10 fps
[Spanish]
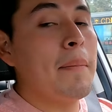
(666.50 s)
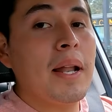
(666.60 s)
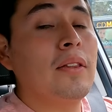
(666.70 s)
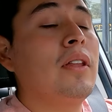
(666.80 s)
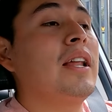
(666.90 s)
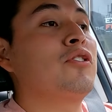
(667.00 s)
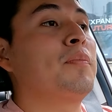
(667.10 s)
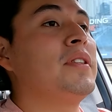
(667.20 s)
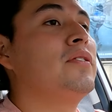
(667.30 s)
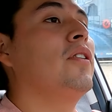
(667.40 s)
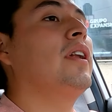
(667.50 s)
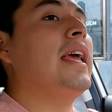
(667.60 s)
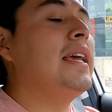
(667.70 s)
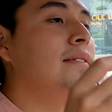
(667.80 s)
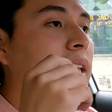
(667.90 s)
Hablando de la suspensión,
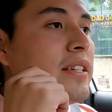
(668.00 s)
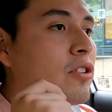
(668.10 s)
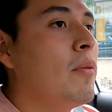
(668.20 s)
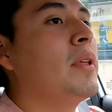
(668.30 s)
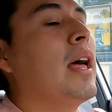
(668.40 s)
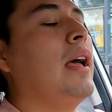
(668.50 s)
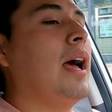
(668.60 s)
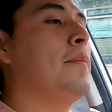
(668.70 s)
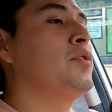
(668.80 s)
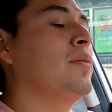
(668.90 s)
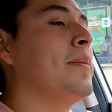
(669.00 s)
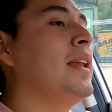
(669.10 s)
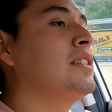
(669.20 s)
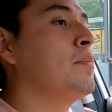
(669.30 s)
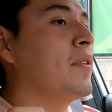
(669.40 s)
esta es cómoda, absorbe
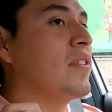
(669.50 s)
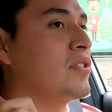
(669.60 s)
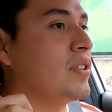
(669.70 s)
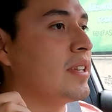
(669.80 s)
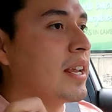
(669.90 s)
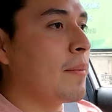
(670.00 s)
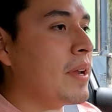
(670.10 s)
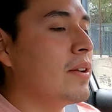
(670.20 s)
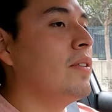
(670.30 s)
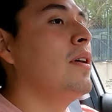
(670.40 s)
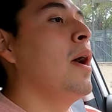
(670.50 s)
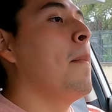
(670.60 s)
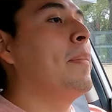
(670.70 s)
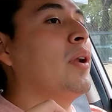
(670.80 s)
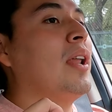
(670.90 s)
bien las imperfecciones del camino,
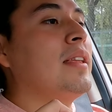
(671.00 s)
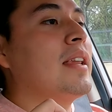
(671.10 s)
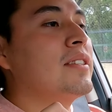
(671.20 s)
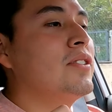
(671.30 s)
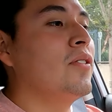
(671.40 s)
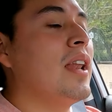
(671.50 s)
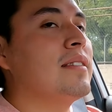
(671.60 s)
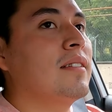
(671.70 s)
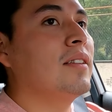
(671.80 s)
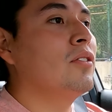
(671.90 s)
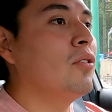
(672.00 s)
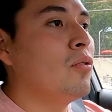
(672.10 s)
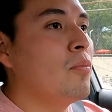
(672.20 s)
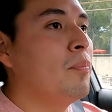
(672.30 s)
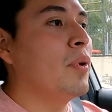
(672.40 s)
pero la dirección la
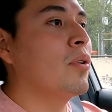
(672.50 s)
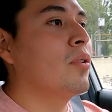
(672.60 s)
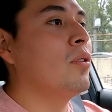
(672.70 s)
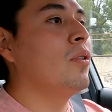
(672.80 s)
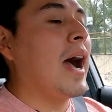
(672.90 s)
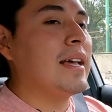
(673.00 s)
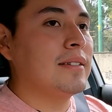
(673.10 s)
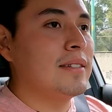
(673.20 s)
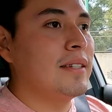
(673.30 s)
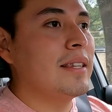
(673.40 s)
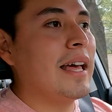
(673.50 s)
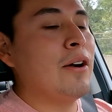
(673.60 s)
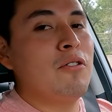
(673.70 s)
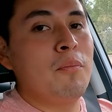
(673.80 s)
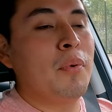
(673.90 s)
siento un poco
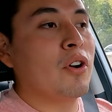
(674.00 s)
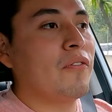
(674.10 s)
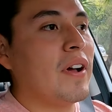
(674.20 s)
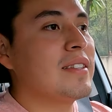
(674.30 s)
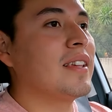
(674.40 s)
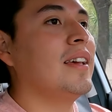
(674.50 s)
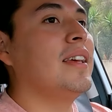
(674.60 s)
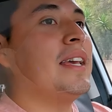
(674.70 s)
asistida, un poco falsa